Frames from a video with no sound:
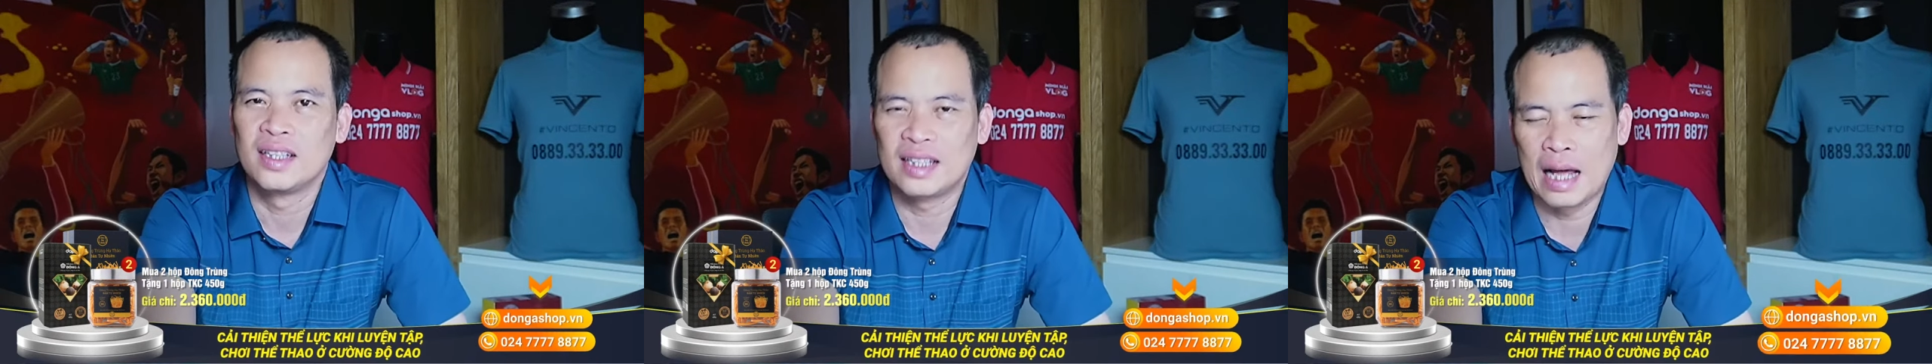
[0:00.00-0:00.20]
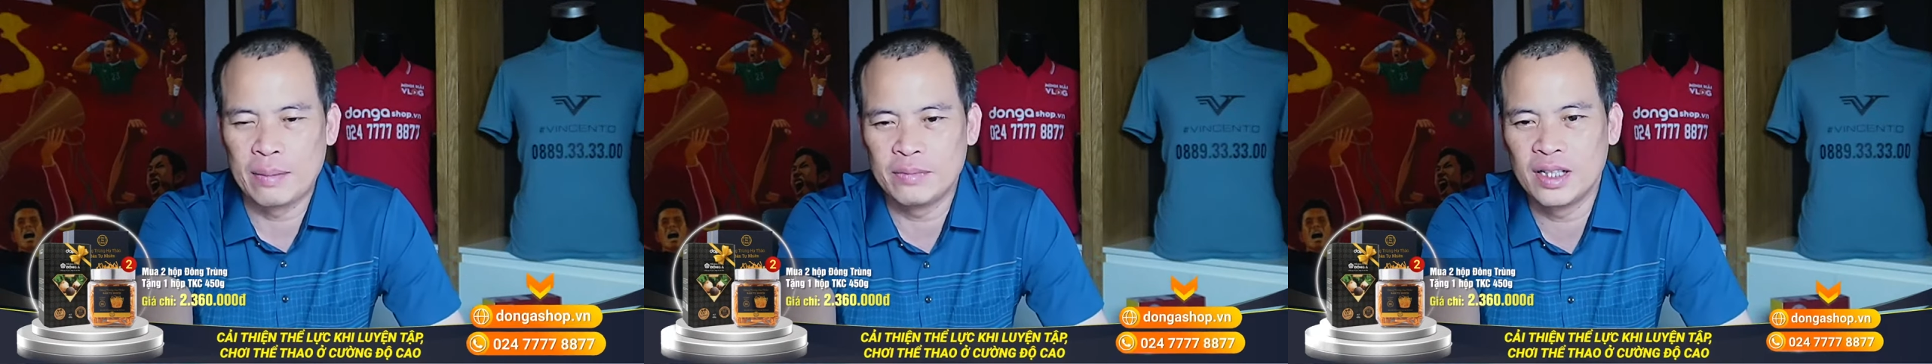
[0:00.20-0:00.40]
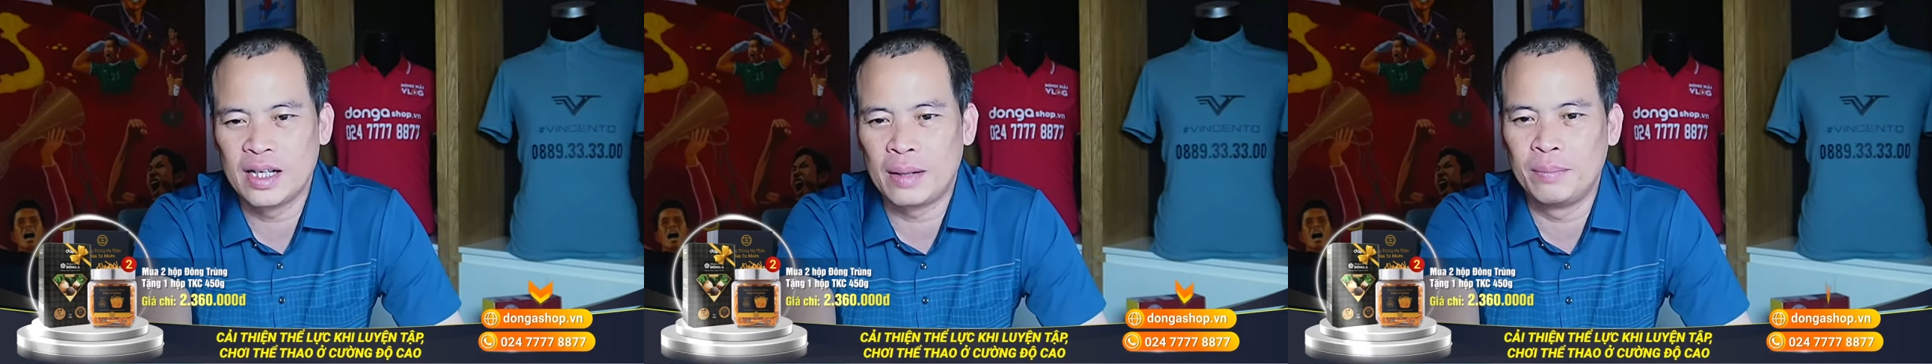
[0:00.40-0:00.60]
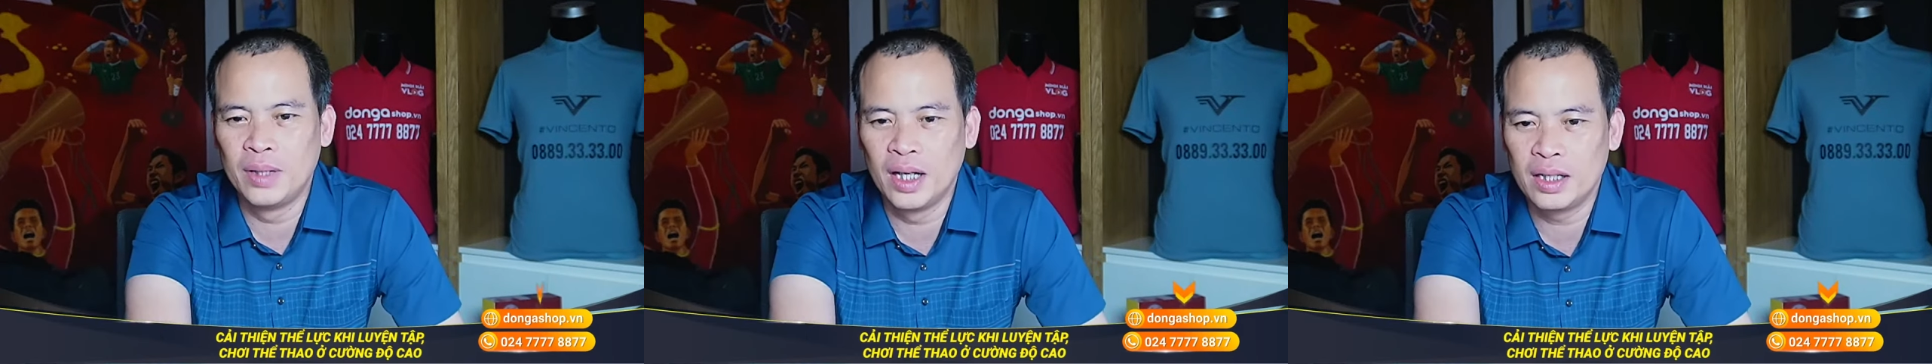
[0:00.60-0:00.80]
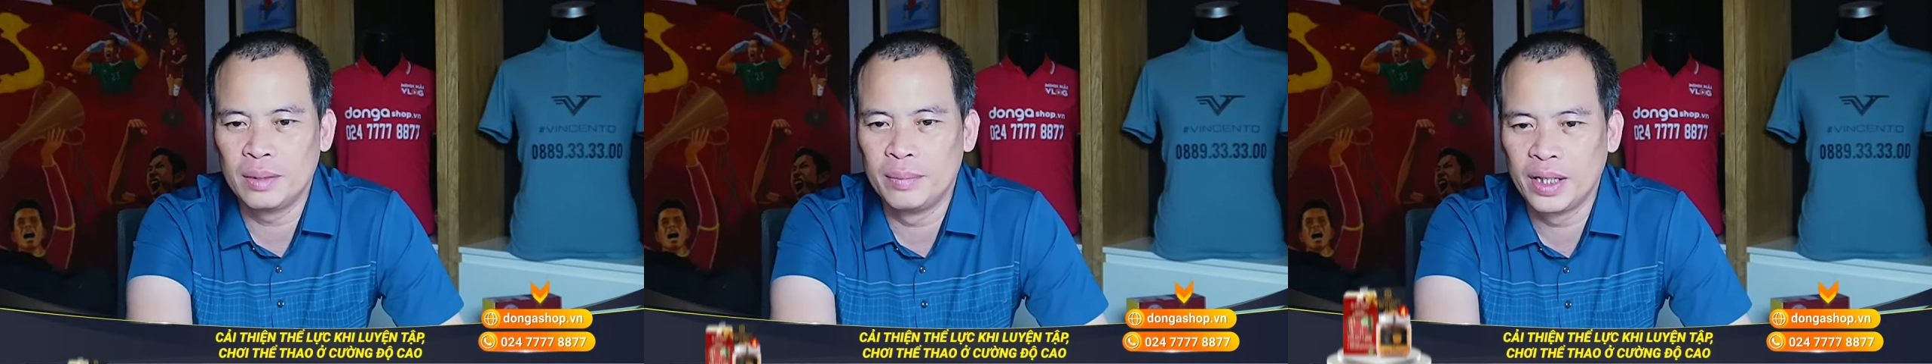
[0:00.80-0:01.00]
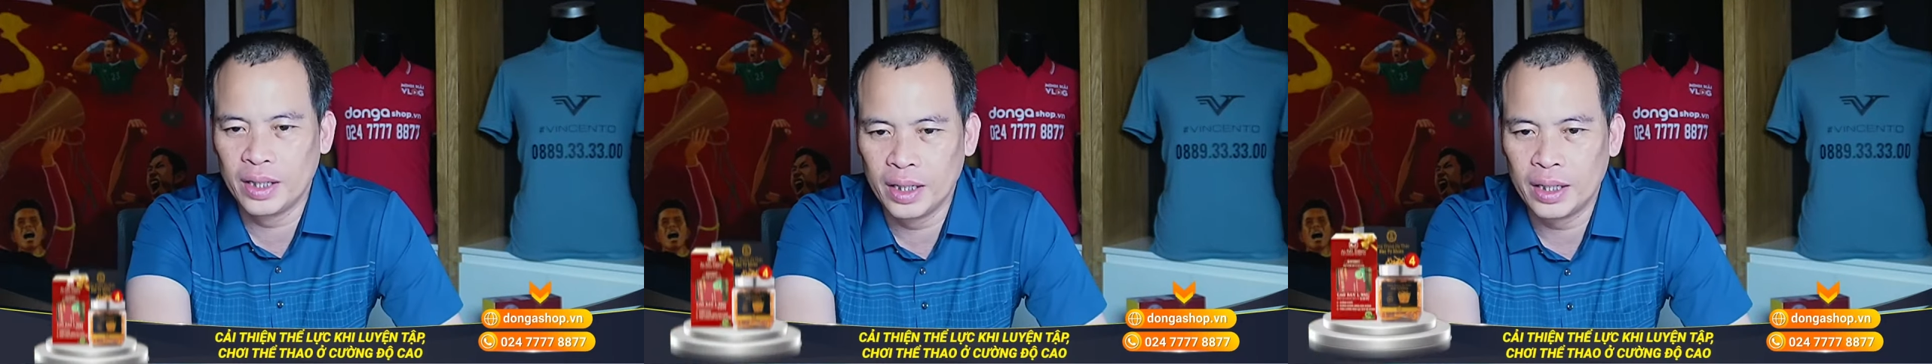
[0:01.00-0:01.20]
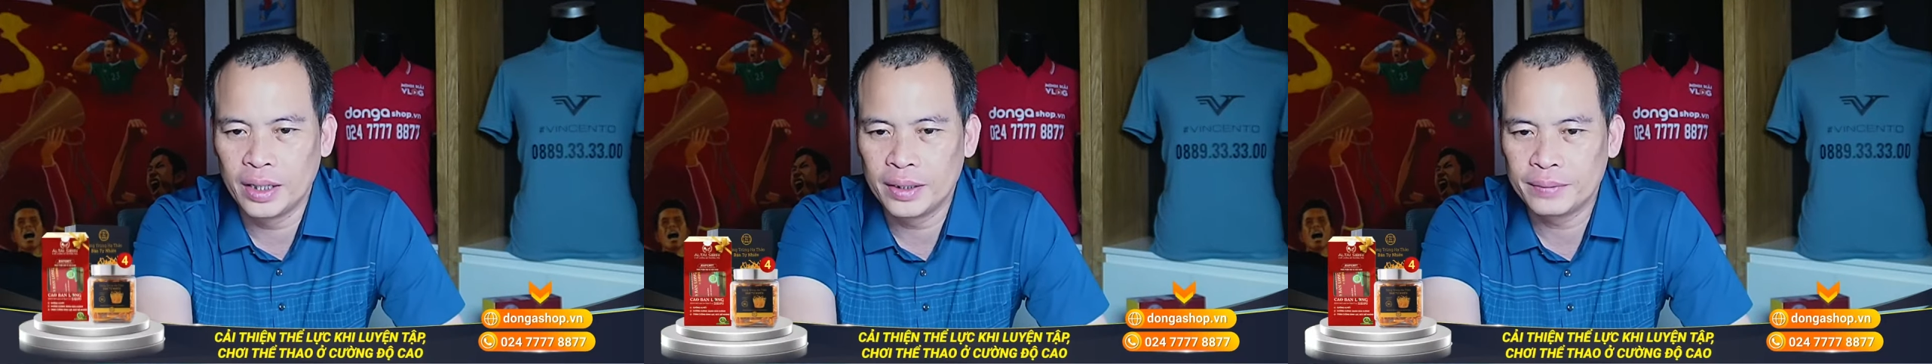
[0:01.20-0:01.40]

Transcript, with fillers: 8 giờ 50 thì mình nghỉ.